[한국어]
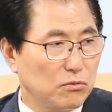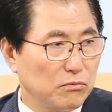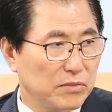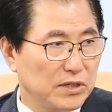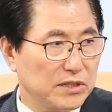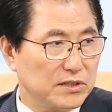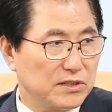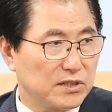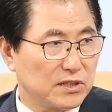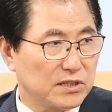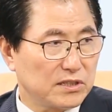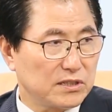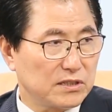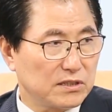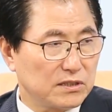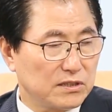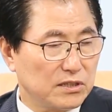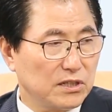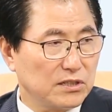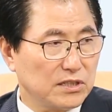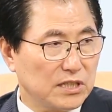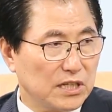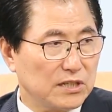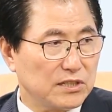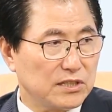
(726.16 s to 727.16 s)
동반
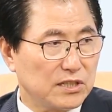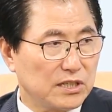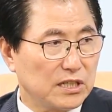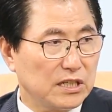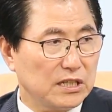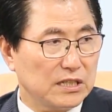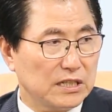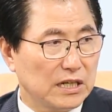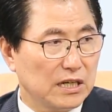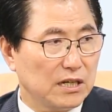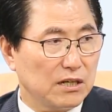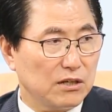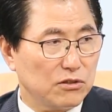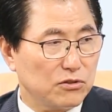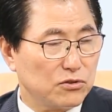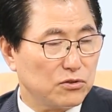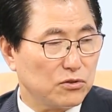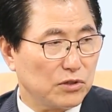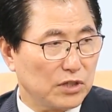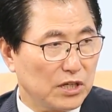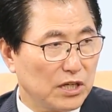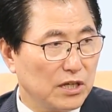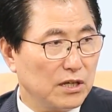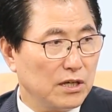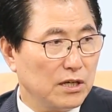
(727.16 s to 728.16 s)
성장시켜 나가는
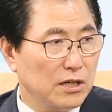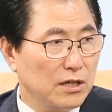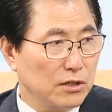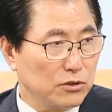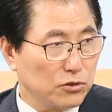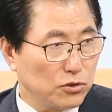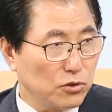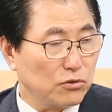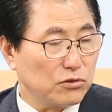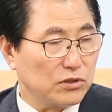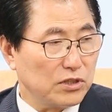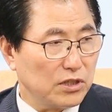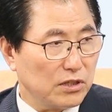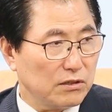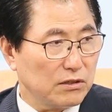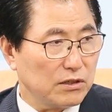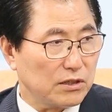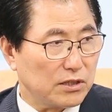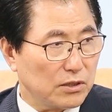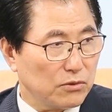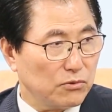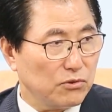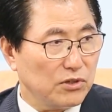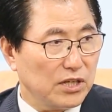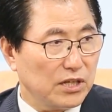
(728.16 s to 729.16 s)
쪽에 총력을
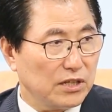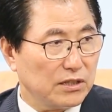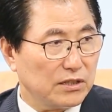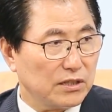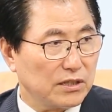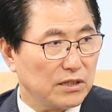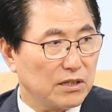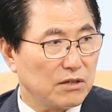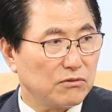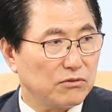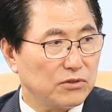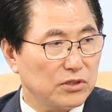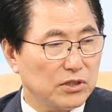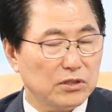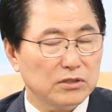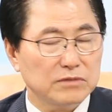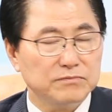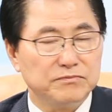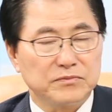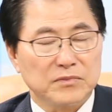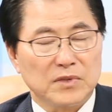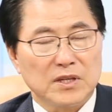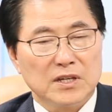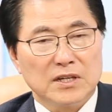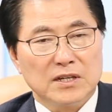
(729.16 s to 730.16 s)
기울여야 되겠고요.
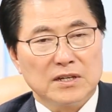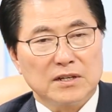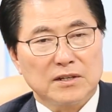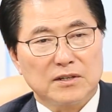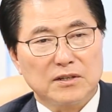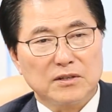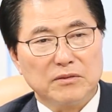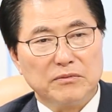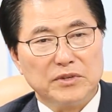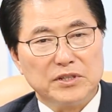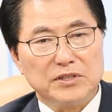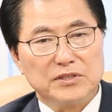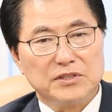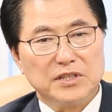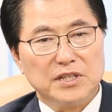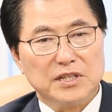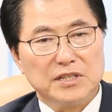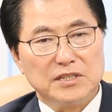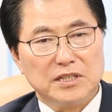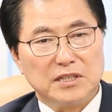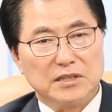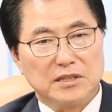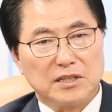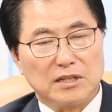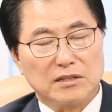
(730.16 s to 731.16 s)
그러면서
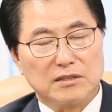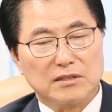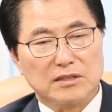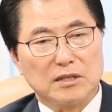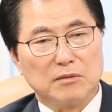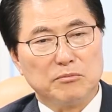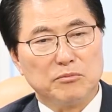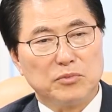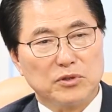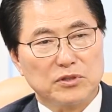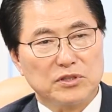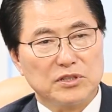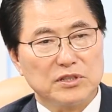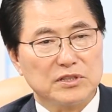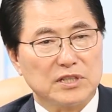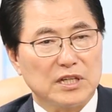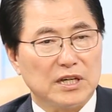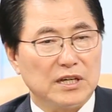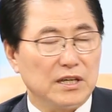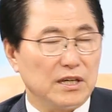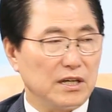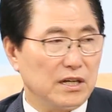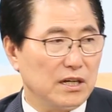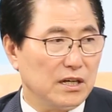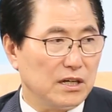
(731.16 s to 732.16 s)
이제 따뜻한 복지
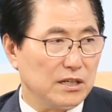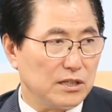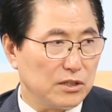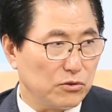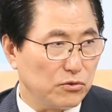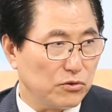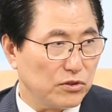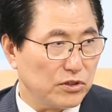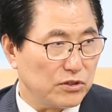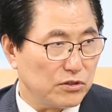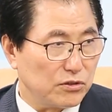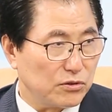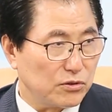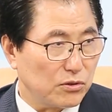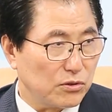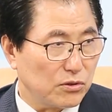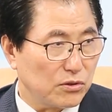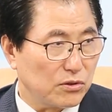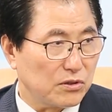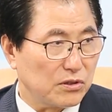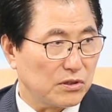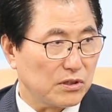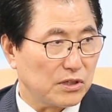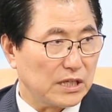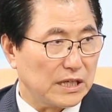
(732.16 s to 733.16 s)
사회가
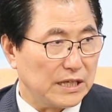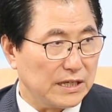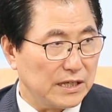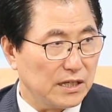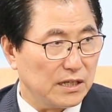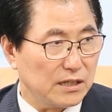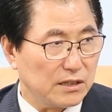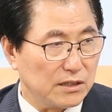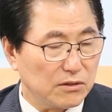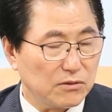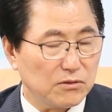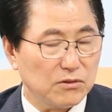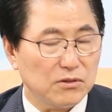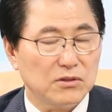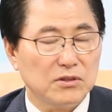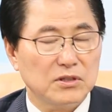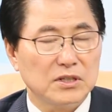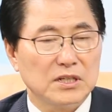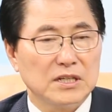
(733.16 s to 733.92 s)
이루어지도록 그렇게 해야 되고